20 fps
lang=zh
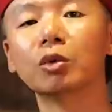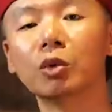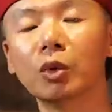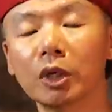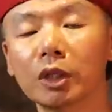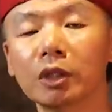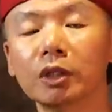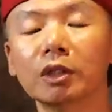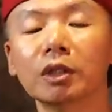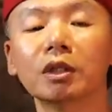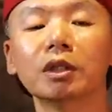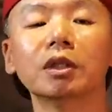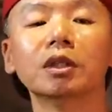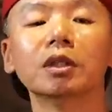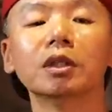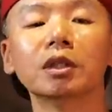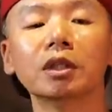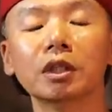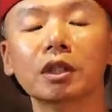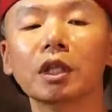问
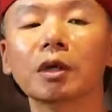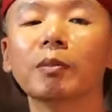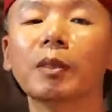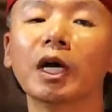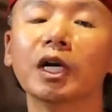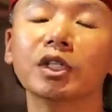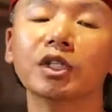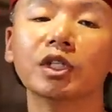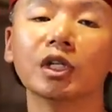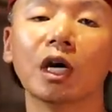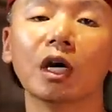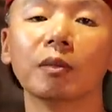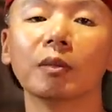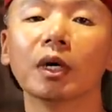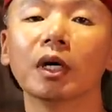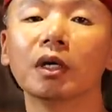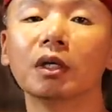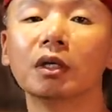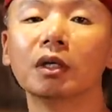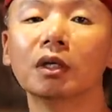你的卖家。
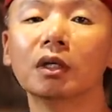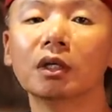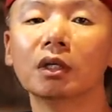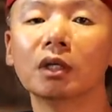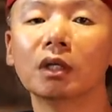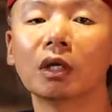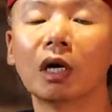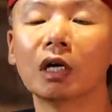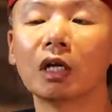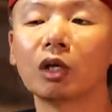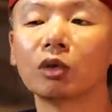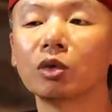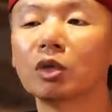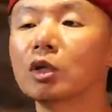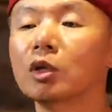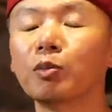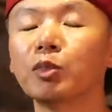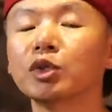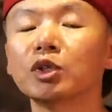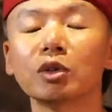啊，他说
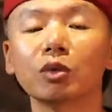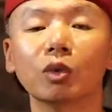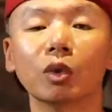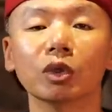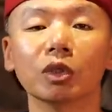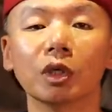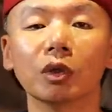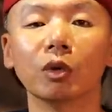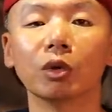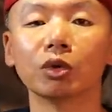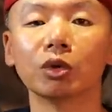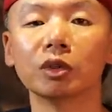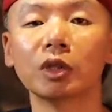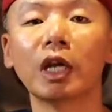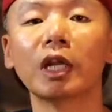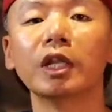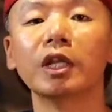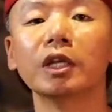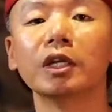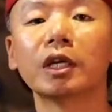这不是我的，我说
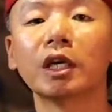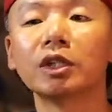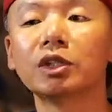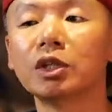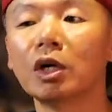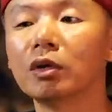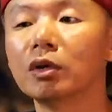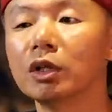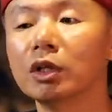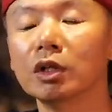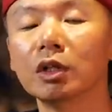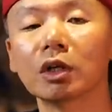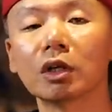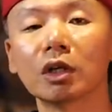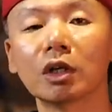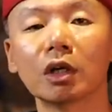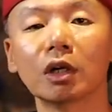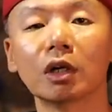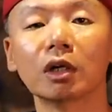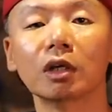那你应该叫你的
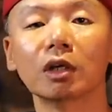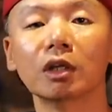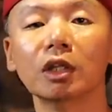哥、